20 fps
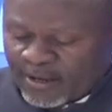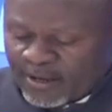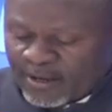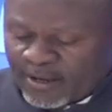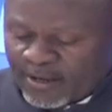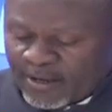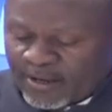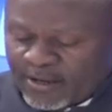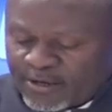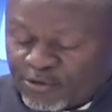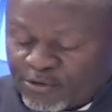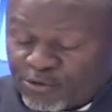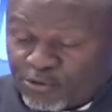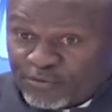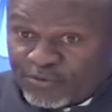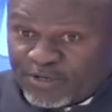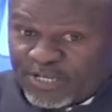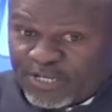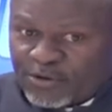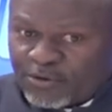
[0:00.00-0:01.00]
Je vous dis
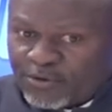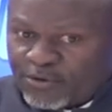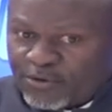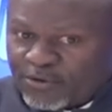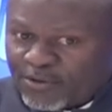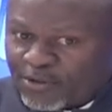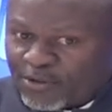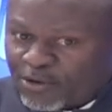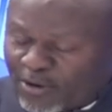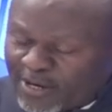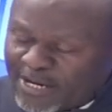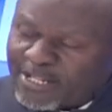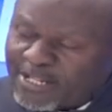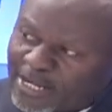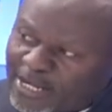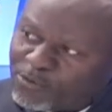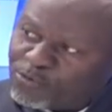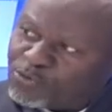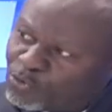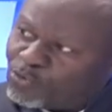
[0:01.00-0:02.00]
que dans l'état où se
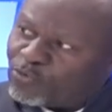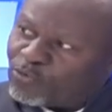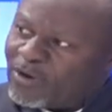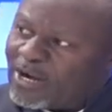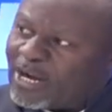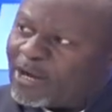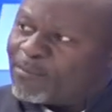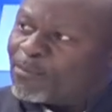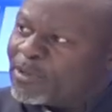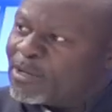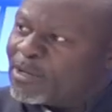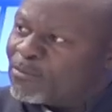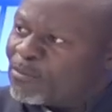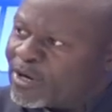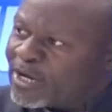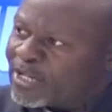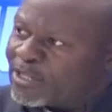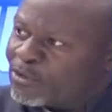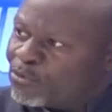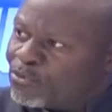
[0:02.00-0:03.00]
trouvait la République démocratique du
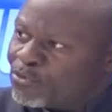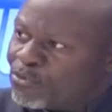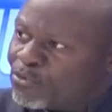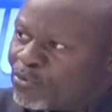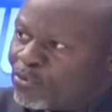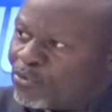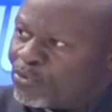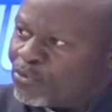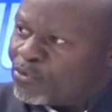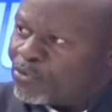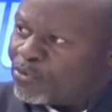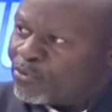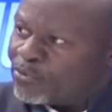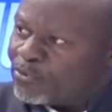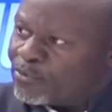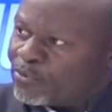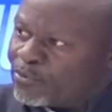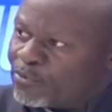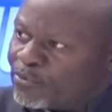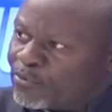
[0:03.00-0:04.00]
Congo,
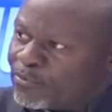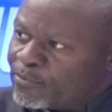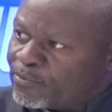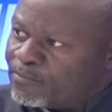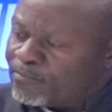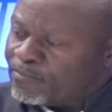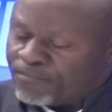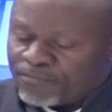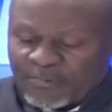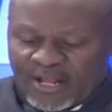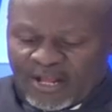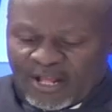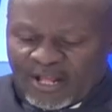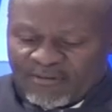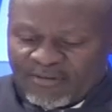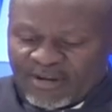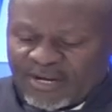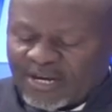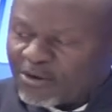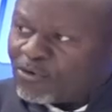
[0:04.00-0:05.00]
avec
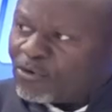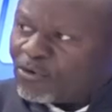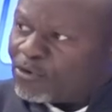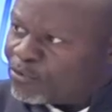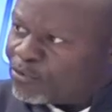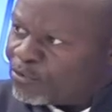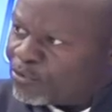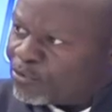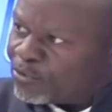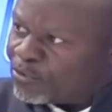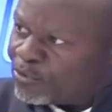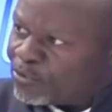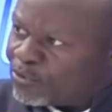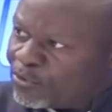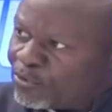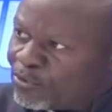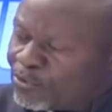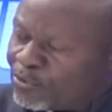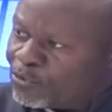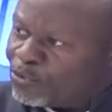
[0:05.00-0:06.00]
l'accord de,
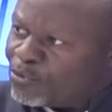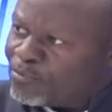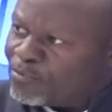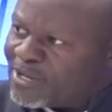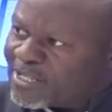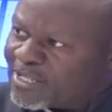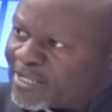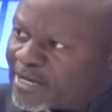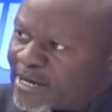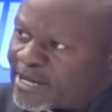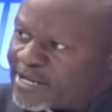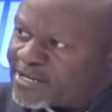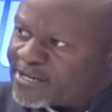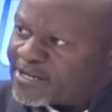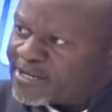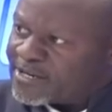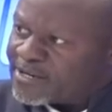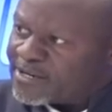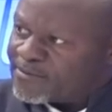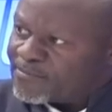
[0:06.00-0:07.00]
2013,
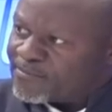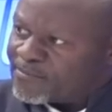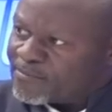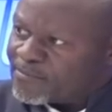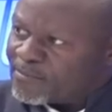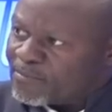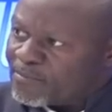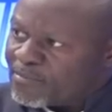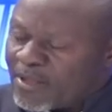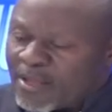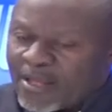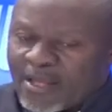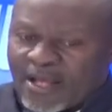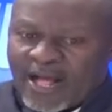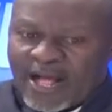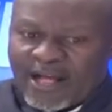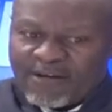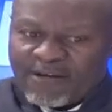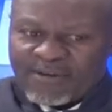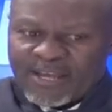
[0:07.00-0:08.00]

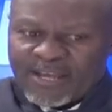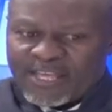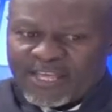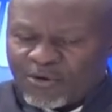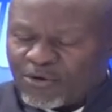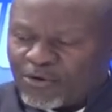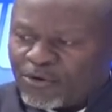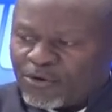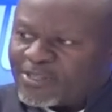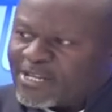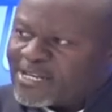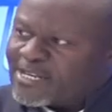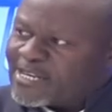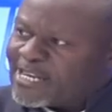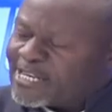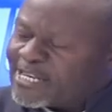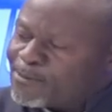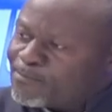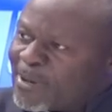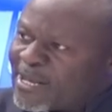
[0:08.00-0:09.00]
avec euh, des espaces
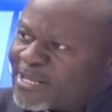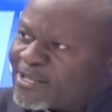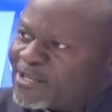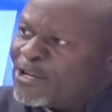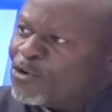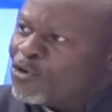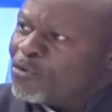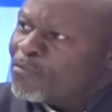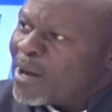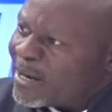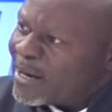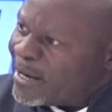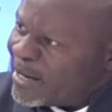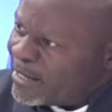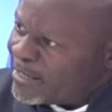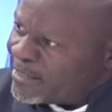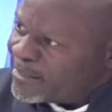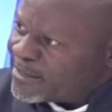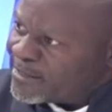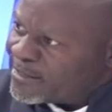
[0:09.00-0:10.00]
de no-land,
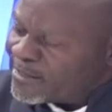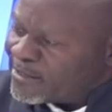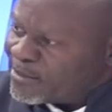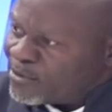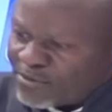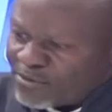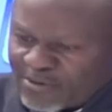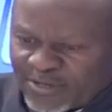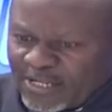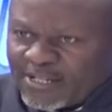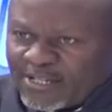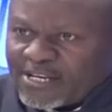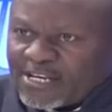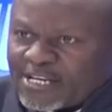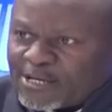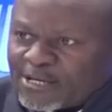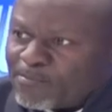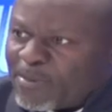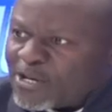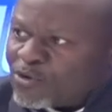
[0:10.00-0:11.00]
c'est-à-dire des espaces
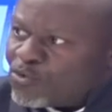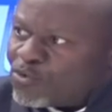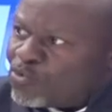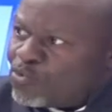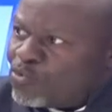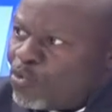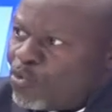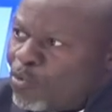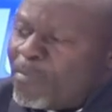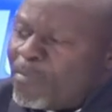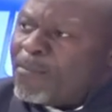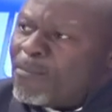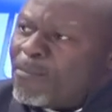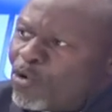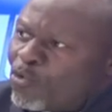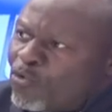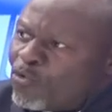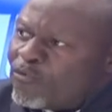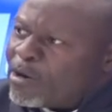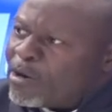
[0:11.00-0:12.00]
où même le
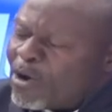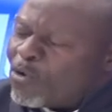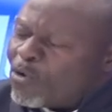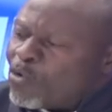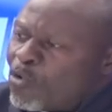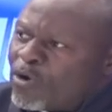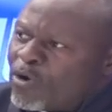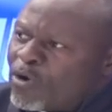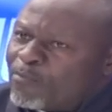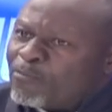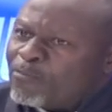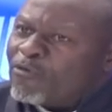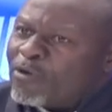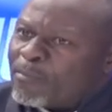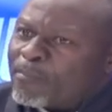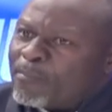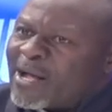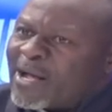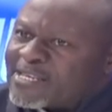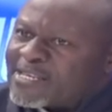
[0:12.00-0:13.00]
gouvernement congolais ne pouvait pas
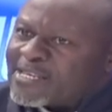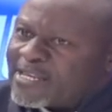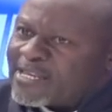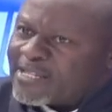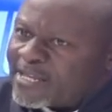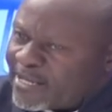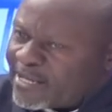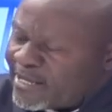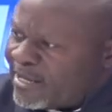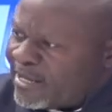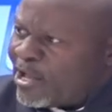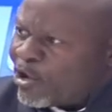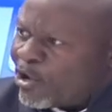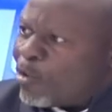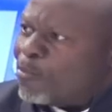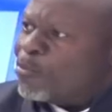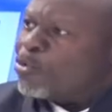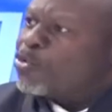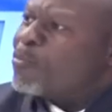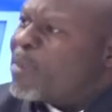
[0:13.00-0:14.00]
accéder, comme
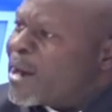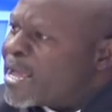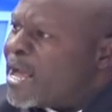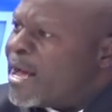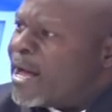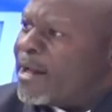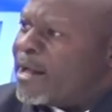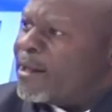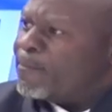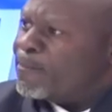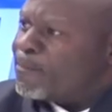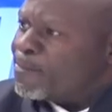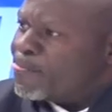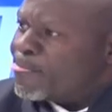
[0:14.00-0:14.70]
Rubaya, vous